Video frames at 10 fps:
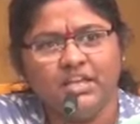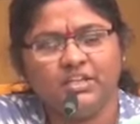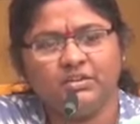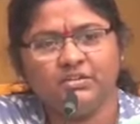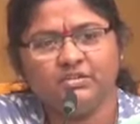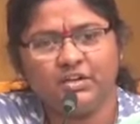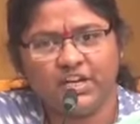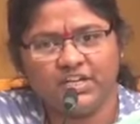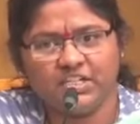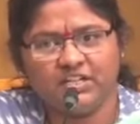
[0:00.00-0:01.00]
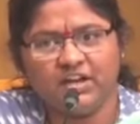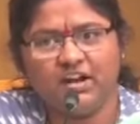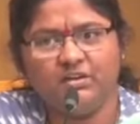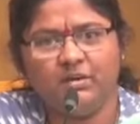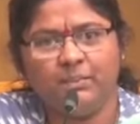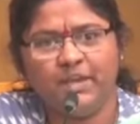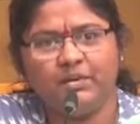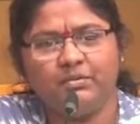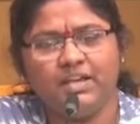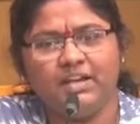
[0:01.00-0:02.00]
ఈరోజు రేషన్ కార్డులో
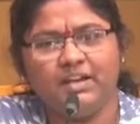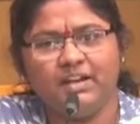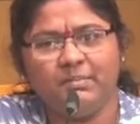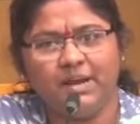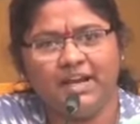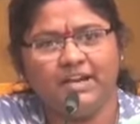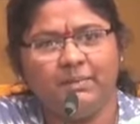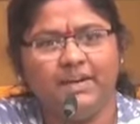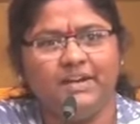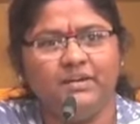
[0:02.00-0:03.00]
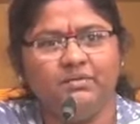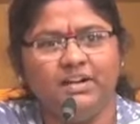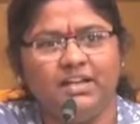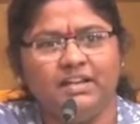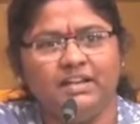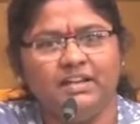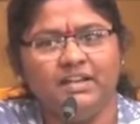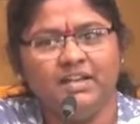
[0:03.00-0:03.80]
పేరు ఉండాలన్నా మహిళలపైనే ఉండాలి